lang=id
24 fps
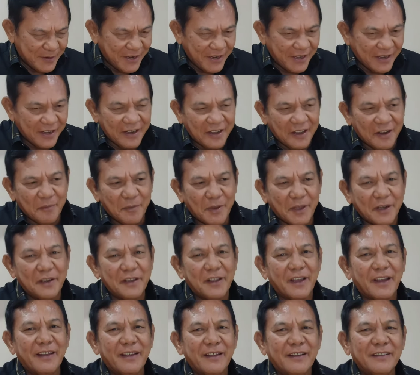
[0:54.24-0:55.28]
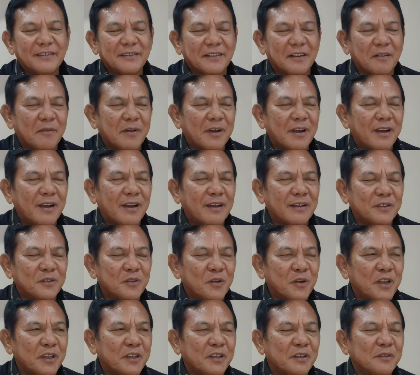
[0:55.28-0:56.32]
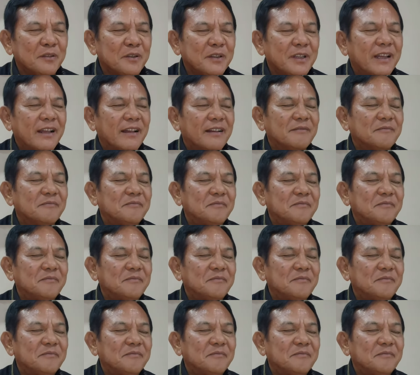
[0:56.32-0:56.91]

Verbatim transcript: rekan-rekan media ya sama sore tentunya